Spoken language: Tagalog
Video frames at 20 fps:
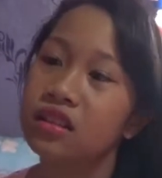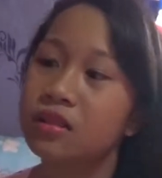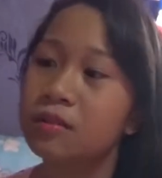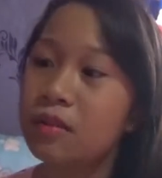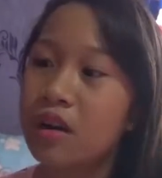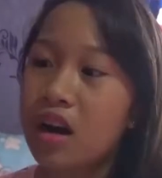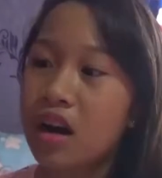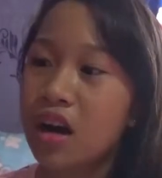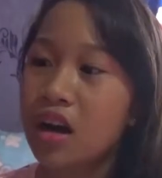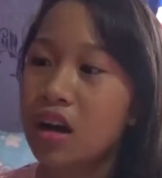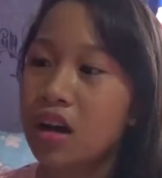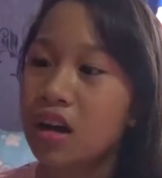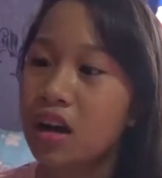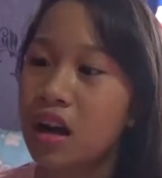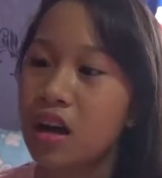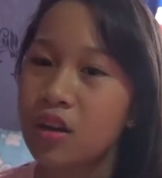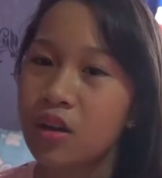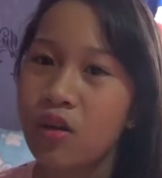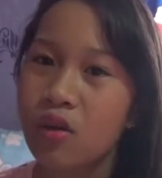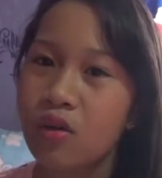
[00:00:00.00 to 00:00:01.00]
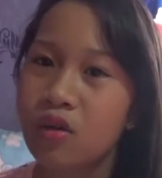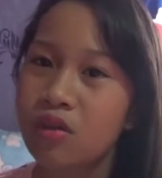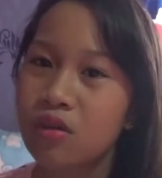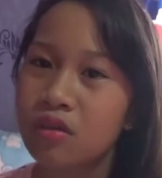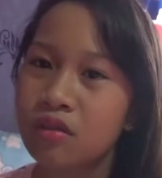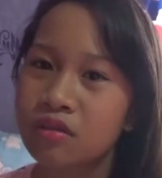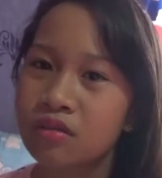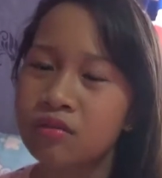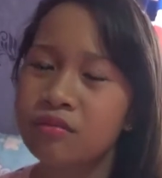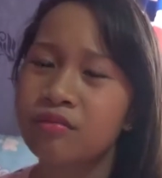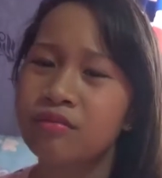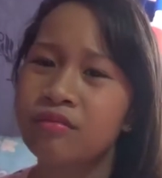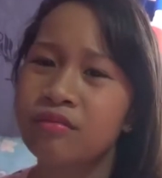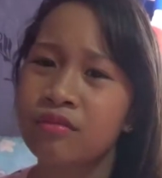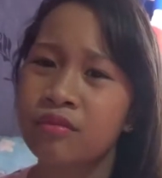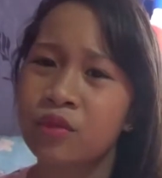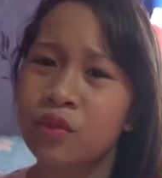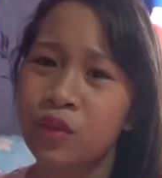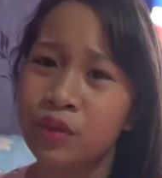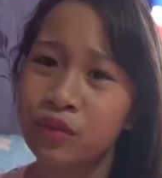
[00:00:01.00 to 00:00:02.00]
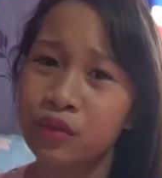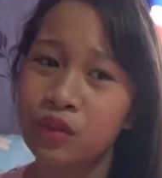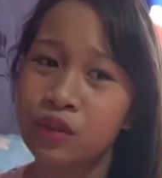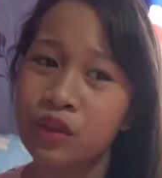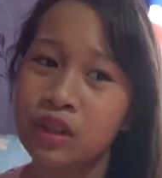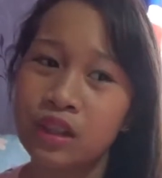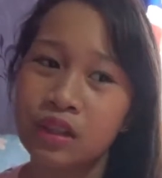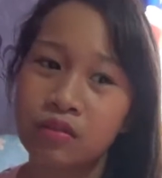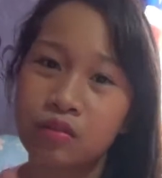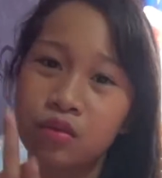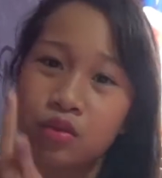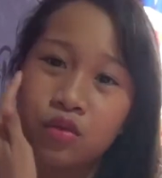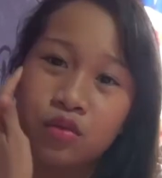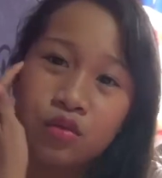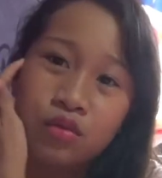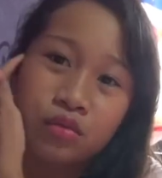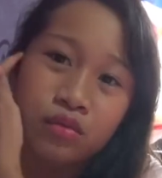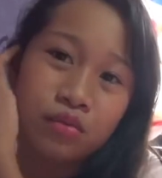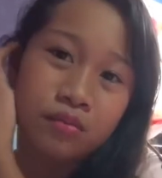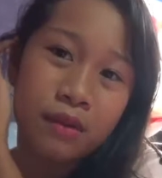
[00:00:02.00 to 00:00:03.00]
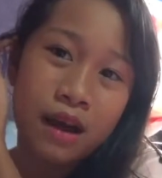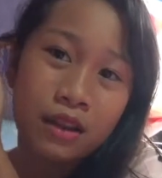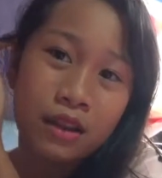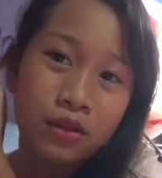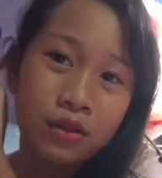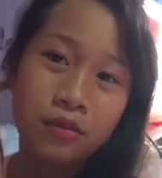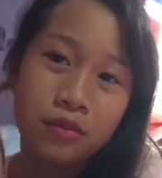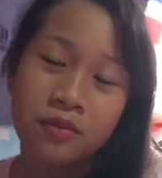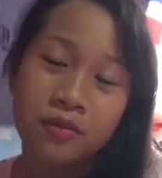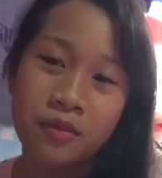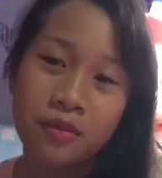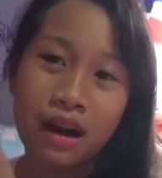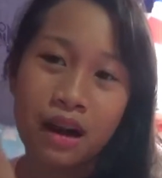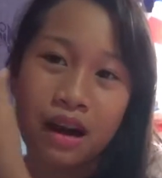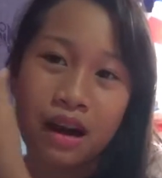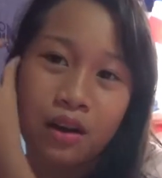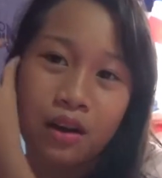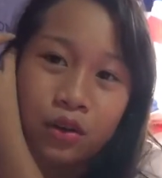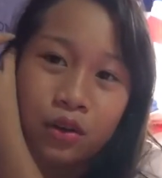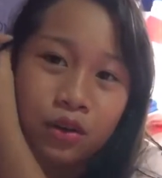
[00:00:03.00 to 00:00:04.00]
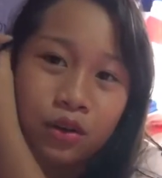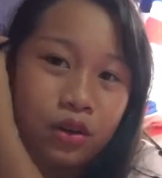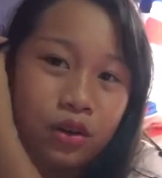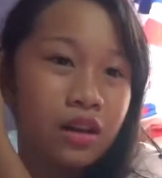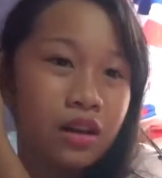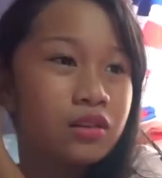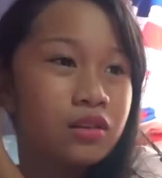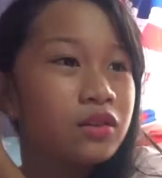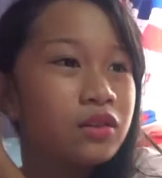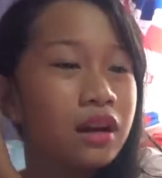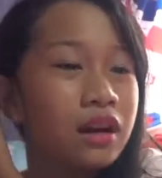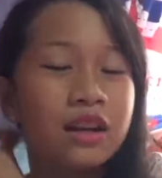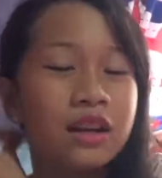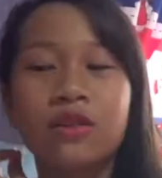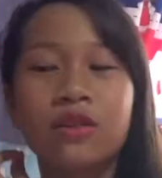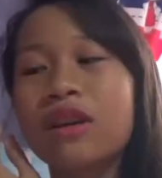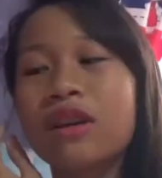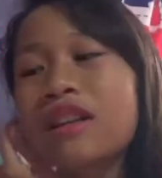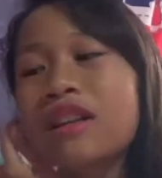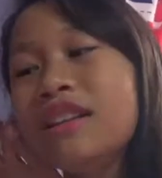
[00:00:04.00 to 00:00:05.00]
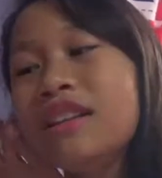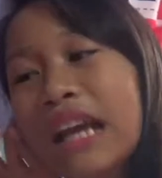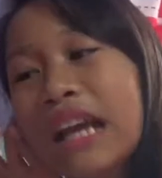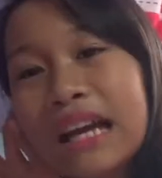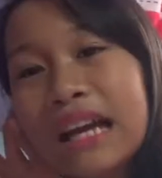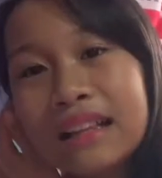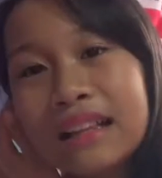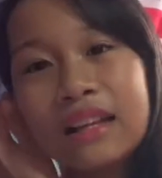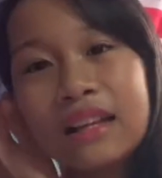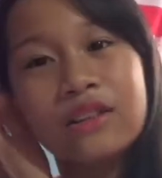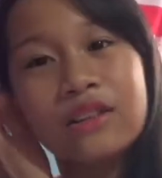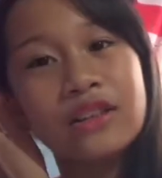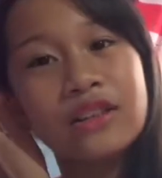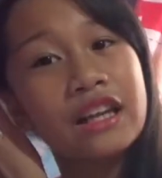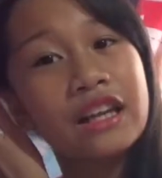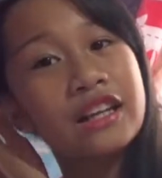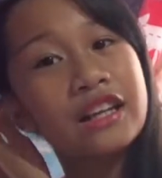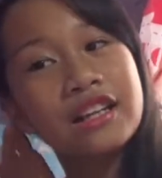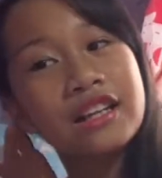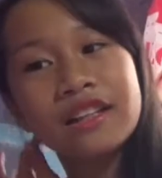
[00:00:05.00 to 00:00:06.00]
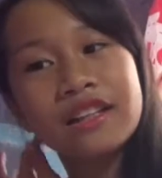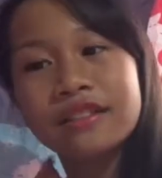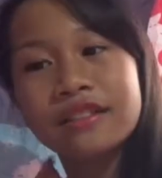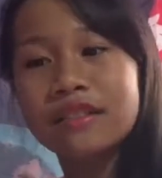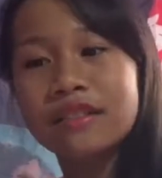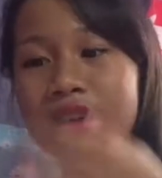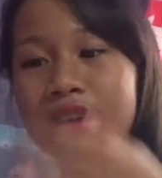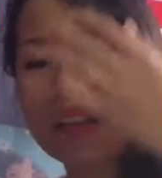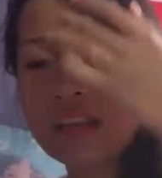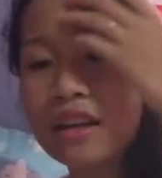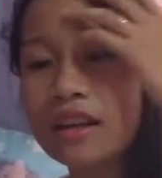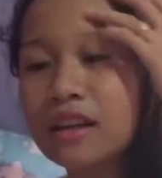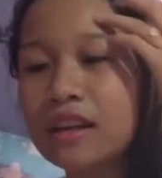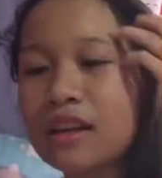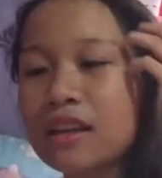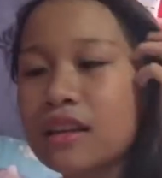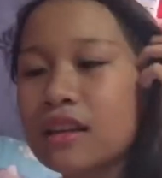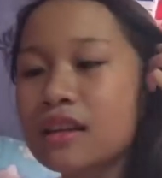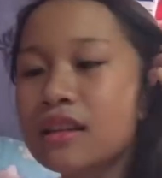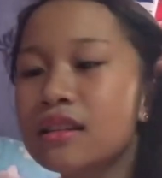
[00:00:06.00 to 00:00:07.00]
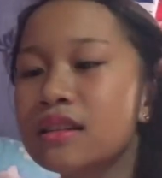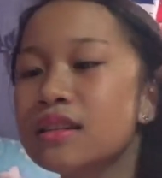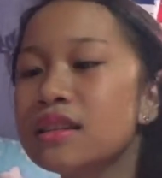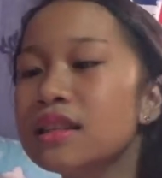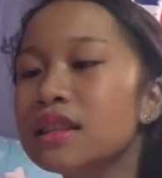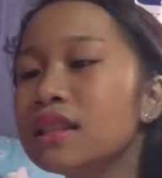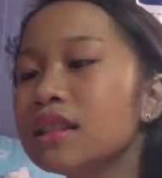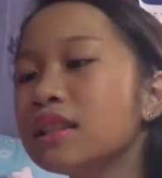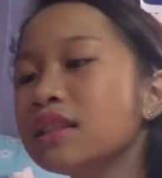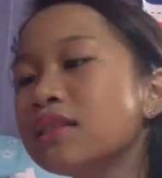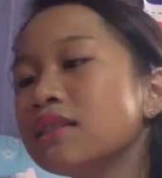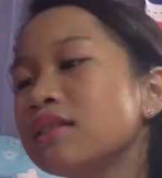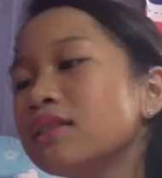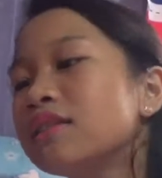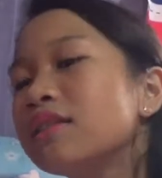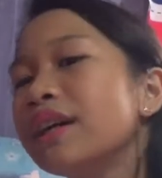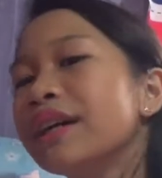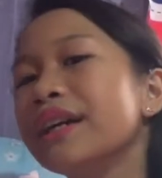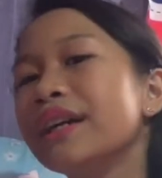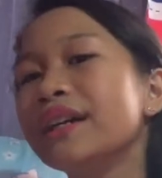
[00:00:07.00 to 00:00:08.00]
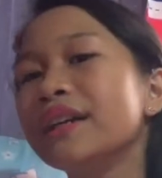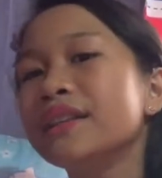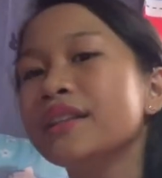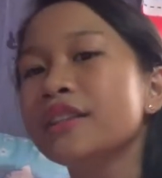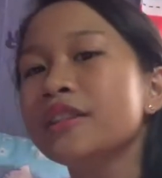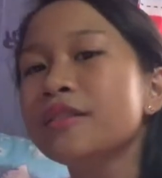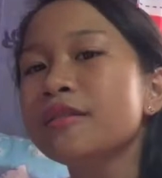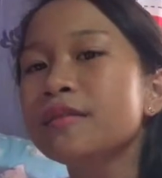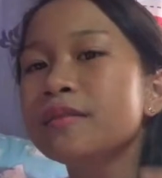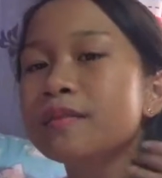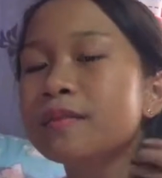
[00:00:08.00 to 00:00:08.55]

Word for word: mga ayoko. Yung full name, yung kung paano ba ako, ano, ganito, ganyan, ganun, ganun. So, ayan.